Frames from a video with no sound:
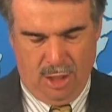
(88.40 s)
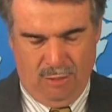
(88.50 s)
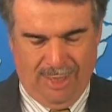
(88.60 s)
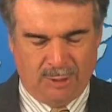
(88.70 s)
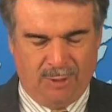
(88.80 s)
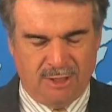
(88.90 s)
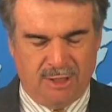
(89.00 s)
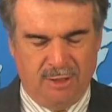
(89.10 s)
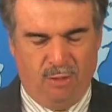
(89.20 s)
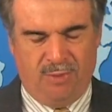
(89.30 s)

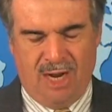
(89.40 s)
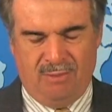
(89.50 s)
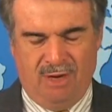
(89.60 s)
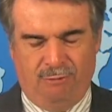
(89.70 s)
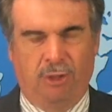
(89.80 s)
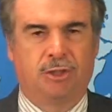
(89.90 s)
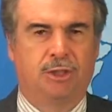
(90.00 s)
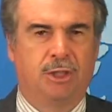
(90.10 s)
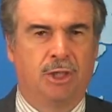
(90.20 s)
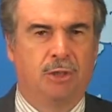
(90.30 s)
US-Präsident Obama
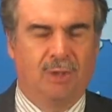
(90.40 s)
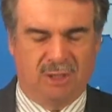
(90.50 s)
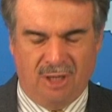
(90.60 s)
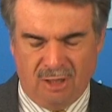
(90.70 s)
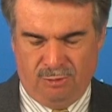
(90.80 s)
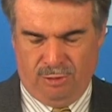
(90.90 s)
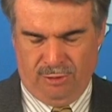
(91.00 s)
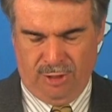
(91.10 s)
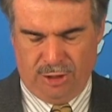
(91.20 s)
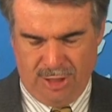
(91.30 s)
wollte
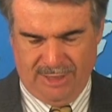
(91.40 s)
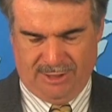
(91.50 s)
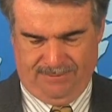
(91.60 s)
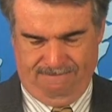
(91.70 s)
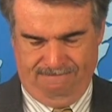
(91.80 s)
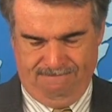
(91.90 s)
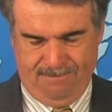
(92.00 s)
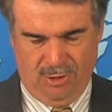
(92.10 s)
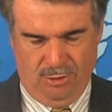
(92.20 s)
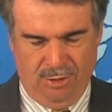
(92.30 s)
Guantanamo schließen
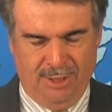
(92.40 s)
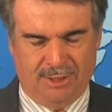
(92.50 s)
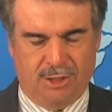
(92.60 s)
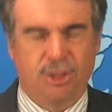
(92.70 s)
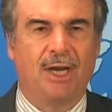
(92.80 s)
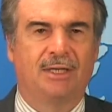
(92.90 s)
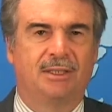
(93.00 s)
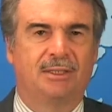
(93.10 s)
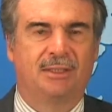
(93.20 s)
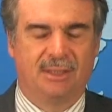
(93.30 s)
und ist
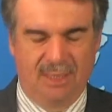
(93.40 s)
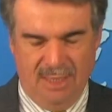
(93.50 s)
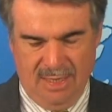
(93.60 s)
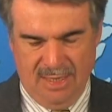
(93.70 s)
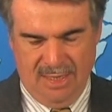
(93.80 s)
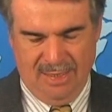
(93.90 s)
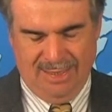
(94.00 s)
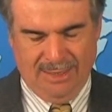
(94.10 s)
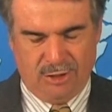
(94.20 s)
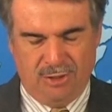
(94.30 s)
gescheitert.
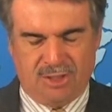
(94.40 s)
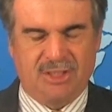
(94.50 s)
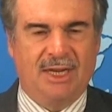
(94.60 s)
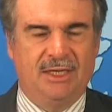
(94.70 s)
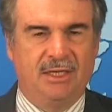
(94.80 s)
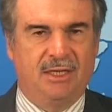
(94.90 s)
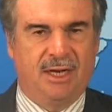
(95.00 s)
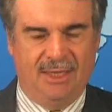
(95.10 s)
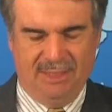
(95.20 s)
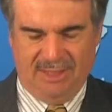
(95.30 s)
Jetzt unterzeichnete
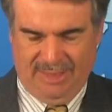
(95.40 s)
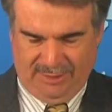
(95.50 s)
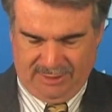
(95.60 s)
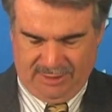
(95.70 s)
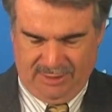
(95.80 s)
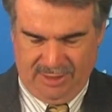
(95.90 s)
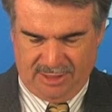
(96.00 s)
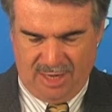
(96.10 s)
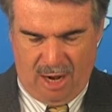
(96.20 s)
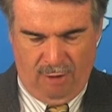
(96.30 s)
er ein Gesetz, das
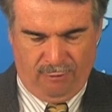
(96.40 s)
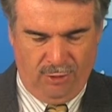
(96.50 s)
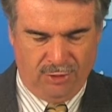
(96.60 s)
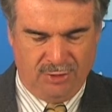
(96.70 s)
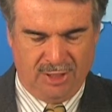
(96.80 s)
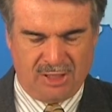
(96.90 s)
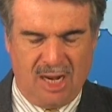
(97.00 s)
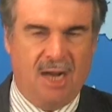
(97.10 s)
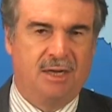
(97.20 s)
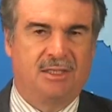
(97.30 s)
die Auflösung des
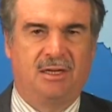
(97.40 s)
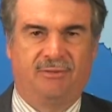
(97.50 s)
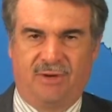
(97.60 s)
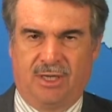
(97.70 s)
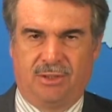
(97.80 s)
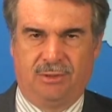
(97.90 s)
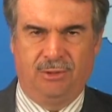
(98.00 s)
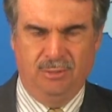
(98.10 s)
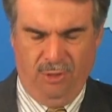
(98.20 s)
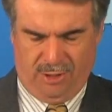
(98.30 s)
Lagers de facto
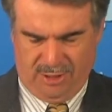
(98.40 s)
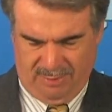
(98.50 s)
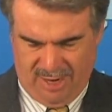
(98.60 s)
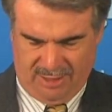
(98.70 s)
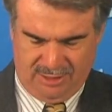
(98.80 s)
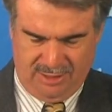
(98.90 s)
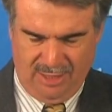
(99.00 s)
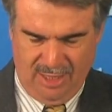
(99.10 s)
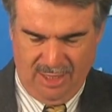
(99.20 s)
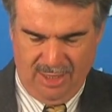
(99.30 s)
unmöglich macht.
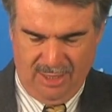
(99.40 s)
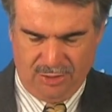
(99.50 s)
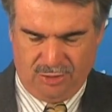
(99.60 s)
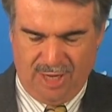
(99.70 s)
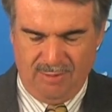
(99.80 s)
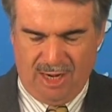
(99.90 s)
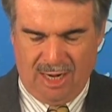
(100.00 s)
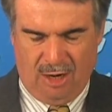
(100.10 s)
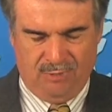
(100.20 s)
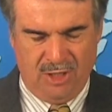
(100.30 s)
Zudem
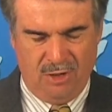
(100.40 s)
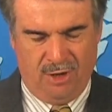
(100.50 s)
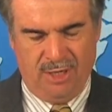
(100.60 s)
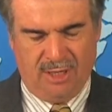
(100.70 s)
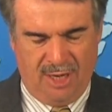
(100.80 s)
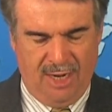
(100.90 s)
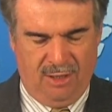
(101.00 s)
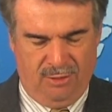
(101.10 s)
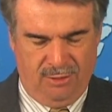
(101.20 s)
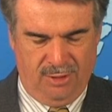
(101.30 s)
erlaubt die neue
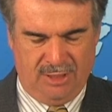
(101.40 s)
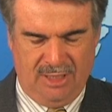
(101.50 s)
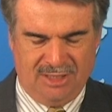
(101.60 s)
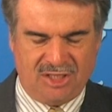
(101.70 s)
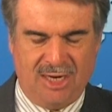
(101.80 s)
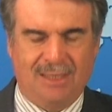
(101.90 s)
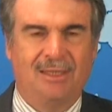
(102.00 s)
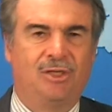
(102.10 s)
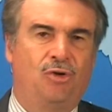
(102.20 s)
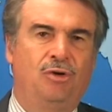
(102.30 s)
Regelung die
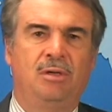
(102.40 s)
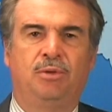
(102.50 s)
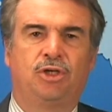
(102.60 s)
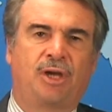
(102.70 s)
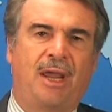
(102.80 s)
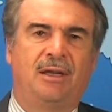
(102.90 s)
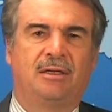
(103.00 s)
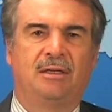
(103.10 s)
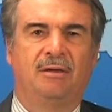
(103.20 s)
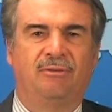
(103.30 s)
zeitlich
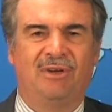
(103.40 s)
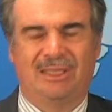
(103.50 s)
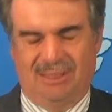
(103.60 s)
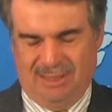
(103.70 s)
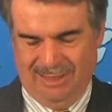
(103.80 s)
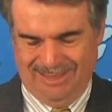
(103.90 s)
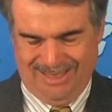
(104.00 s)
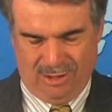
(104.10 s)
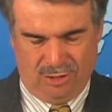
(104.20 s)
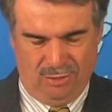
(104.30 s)
unbeschränkte
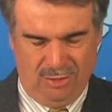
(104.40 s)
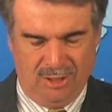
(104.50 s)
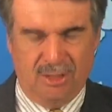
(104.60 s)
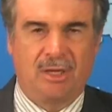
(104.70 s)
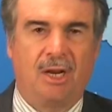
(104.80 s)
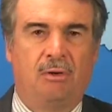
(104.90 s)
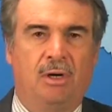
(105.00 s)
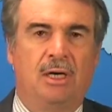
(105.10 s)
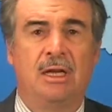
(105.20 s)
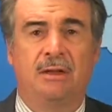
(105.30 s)
Festsetzung
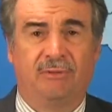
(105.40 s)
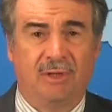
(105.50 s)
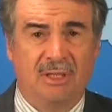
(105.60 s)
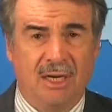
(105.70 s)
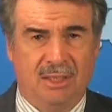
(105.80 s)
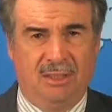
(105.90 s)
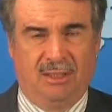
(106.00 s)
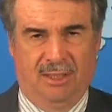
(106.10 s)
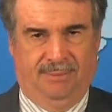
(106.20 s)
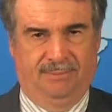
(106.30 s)

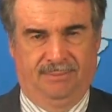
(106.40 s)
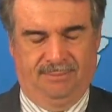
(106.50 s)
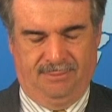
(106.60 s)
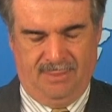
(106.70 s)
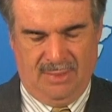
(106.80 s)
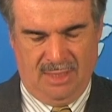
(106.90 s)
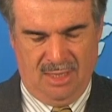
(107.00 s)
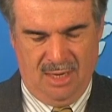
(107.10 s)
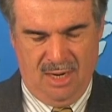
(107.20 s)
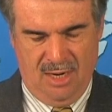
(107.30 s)
Terrorverdächtiger.
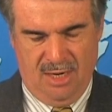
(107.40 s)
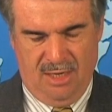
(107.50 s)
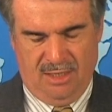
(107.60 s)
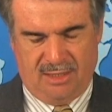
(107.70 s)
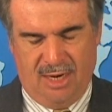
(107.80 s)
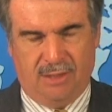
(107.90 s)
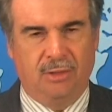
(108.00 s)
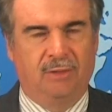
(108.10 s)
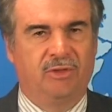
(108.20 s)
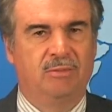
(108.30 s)
Der Tag
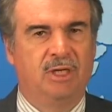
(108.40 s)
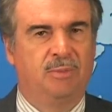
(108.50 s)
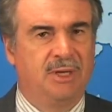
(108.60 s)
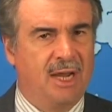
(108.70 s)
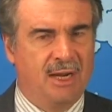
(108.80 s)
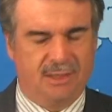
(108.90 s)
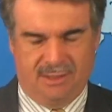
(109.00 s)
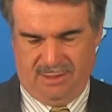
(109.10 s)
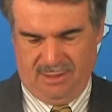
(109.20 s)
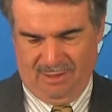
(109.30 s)
dürfte mit
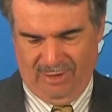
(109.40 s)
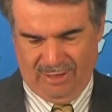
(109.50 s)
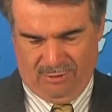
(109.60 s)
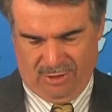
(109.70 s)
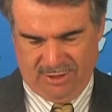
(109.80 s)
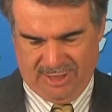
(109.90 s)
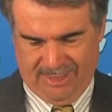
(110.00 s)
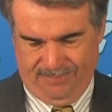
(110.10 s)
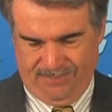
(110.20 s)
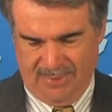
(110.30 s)
Bedacht gewählt worden
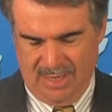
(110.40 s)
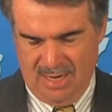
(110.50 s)
sein.